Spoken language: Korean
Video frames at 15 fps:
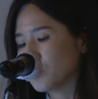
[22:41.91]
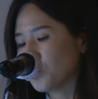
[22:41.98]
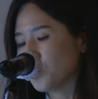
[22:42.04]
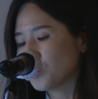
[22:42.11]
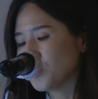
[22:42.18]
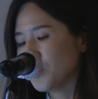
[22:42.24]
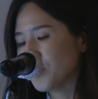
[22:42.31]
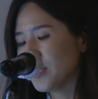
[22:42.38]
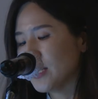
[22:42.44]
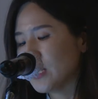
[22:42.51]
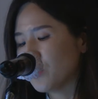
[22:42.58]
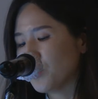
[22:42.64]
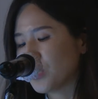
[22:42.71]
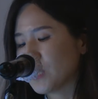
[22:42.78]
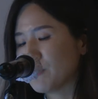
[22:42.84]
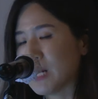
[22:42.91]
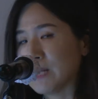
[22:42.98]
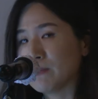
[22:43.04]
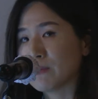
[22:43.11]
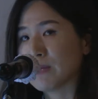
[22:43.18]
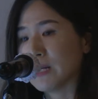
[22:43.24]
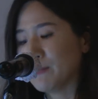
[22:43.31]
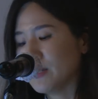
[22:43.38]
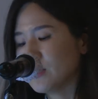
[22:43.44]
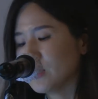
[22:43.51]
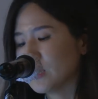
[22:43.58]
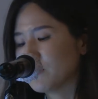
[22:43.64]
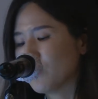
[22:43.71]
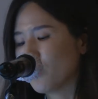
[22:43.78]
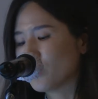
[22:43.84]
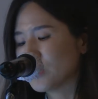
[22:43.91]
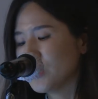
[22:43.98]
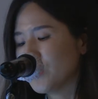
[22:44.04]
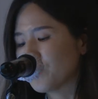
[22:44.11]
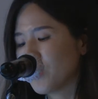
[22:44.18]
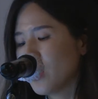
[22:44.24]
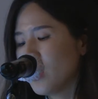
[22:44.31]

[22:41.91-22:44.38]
또 소개하고 있는 발명 말판들을 보고서